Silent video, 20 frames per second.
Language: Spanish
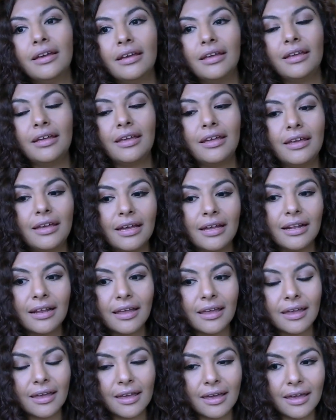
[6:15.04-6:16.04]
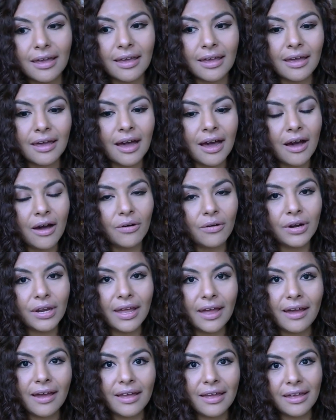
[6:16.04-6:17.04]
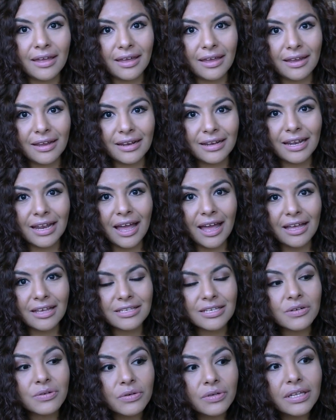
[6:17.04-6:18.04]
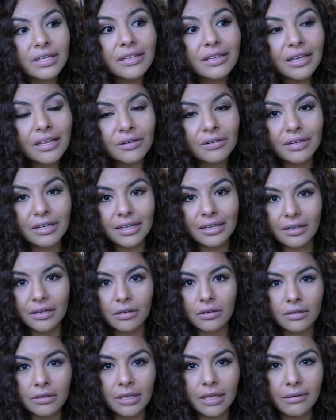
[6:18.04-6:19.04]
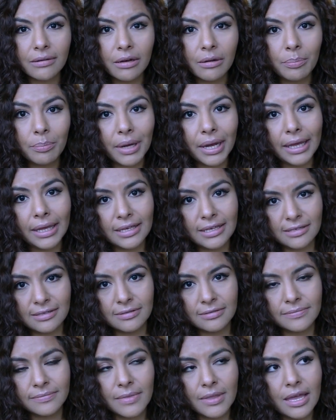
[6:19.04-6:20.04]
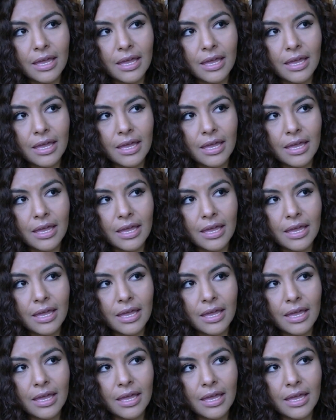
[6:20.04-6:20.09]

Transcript: y el que ahora eh, la seguridad con la que contaba el país.